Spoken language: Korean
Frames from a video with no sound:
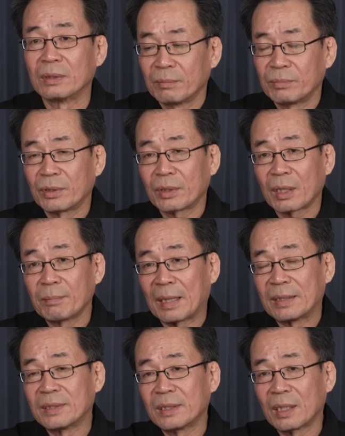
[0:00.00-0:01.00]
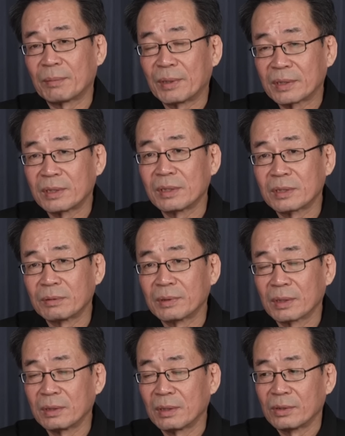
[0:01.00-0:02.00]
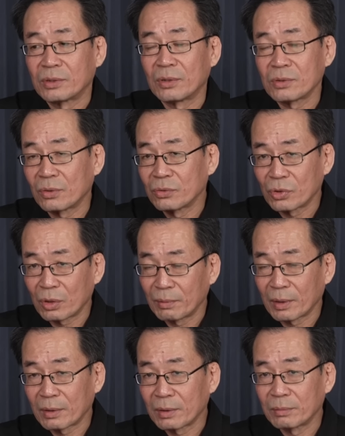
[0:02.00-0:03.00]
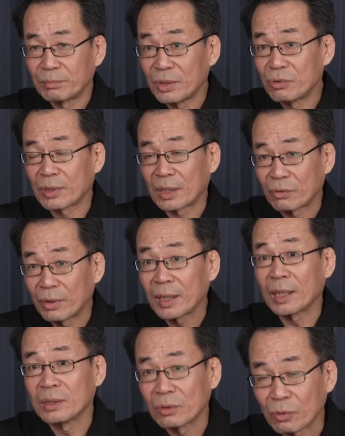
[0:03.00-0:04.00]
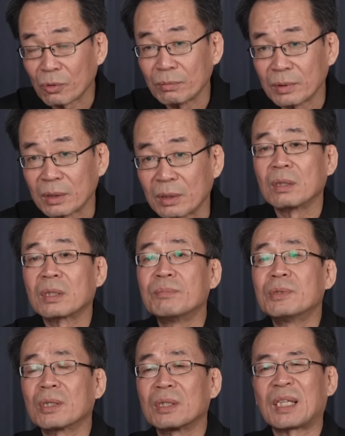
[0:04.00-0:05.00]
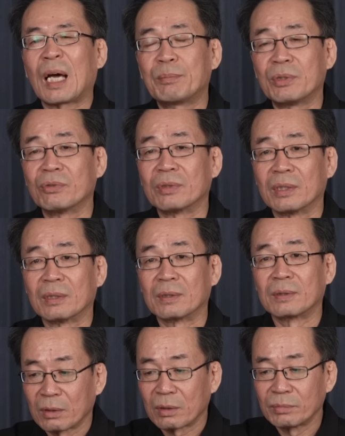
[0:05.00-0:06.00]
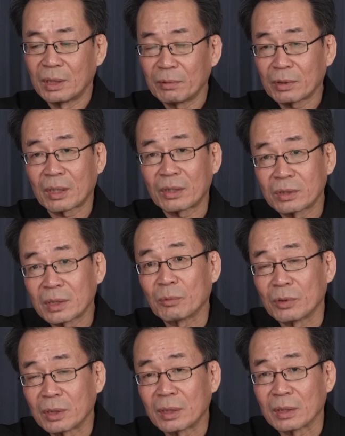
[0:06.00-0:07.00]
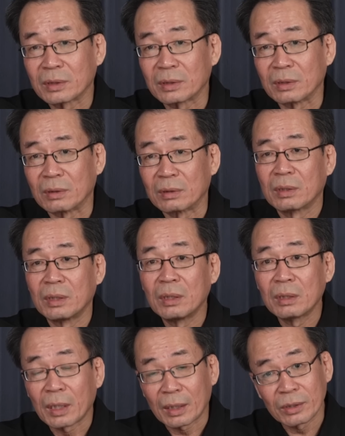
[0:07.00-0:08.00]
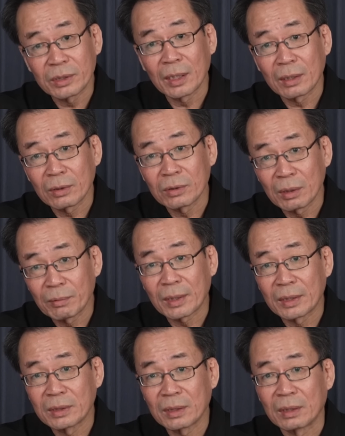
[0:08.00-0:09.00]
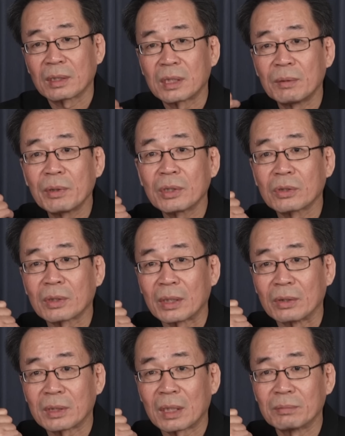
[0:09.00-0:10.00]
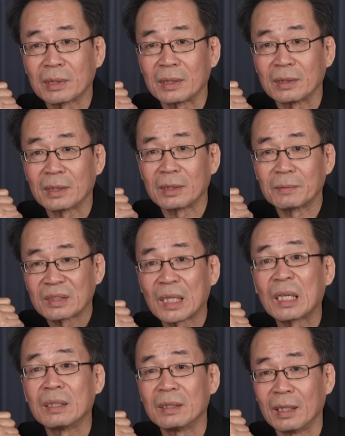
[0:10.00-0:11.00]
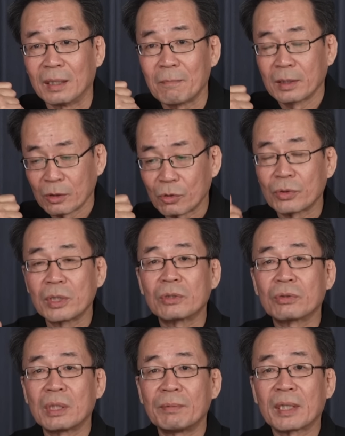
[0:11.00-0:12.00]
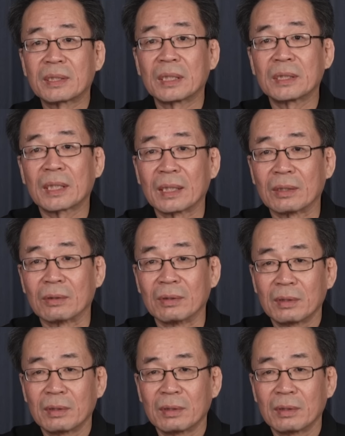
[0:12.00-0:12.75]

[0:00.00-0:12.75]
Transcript: 평양에 만세대 아파트를 지면 천 건, 천오백 건 비준한 괴간이 들어오면 김정은이 다 비준해요. 그럼 새벽 다섯 시 자면 어떻게 되겠어요? 일을 다섯 시에 하는 거죠, 새벽까지. 새벽에 전화해요, 사람들한테. 자는데. 그리고 실제로 새벽에 찾아가요.